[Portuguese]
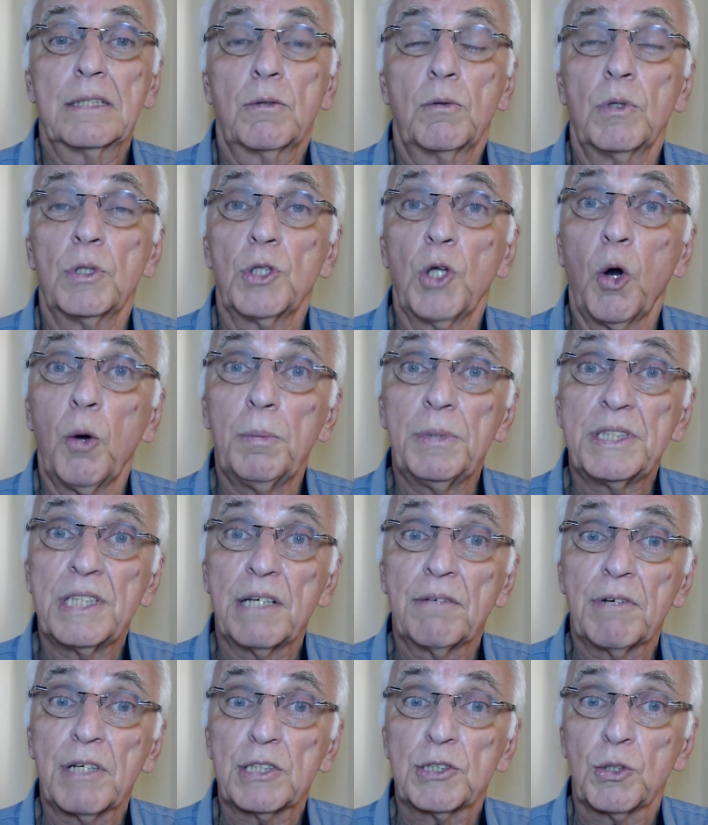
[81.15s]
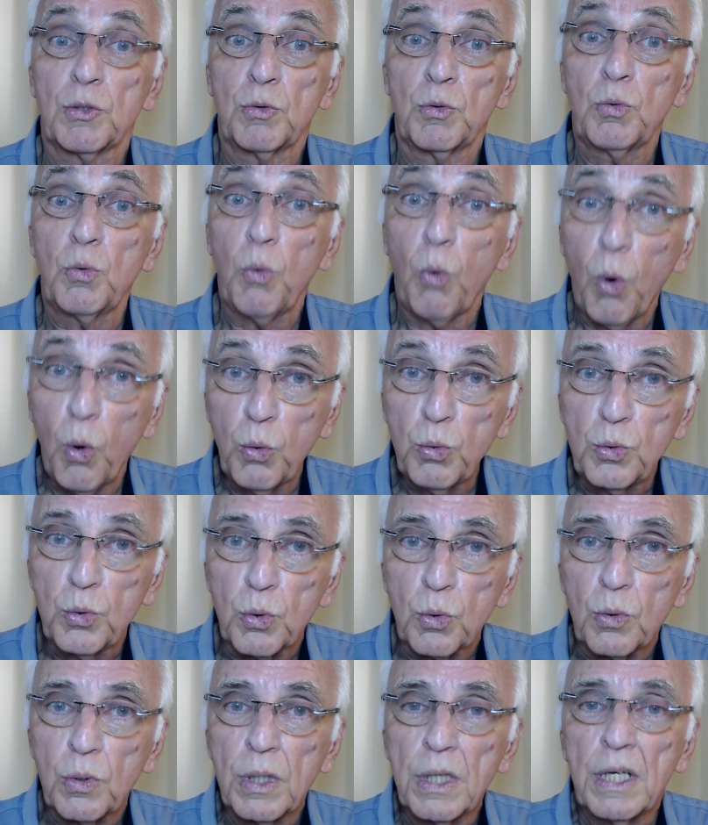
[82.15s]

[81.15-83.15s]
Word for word: quando a observação do outro